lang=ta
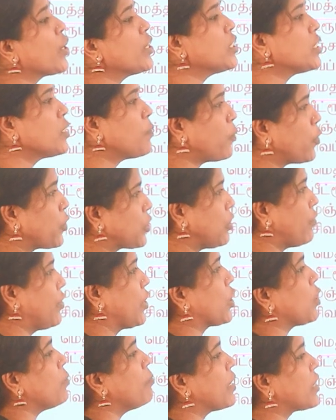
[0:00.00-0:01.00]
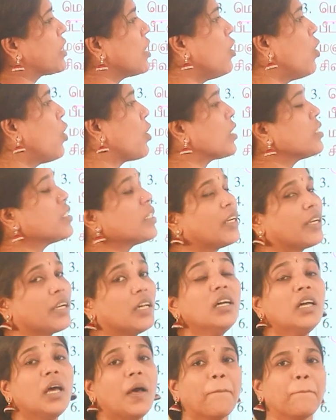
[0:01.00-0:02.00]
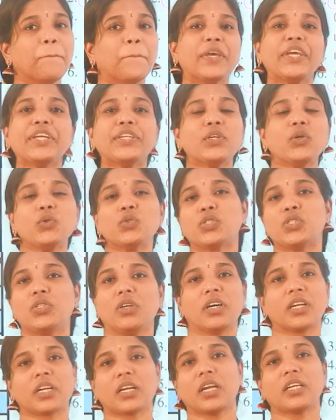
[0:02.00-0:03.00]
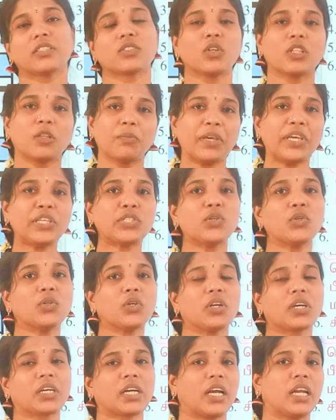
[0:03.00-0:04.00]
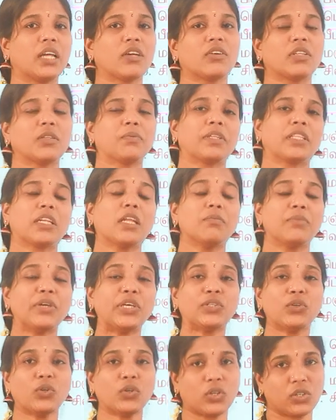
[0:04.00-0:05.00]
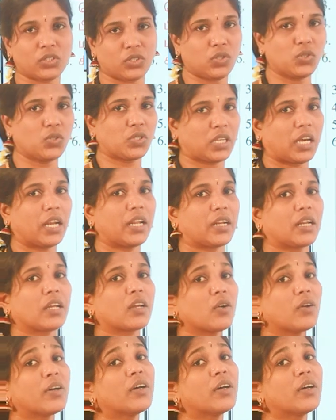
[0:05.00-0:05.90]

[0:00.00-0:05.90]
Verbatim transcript: ஆரஞ்சை பொறுத்த வரைக்கும் மெத்தல் ஆரஞ்ச் இல்லைனா பீட்ரூட் இருக்குல்ல ஸோ இந்த பீட்ரூட்டோட கலர் வந்து பார்த்தீங்கன்னா பீட்ரூட்டோட ஜூஸ் கலர்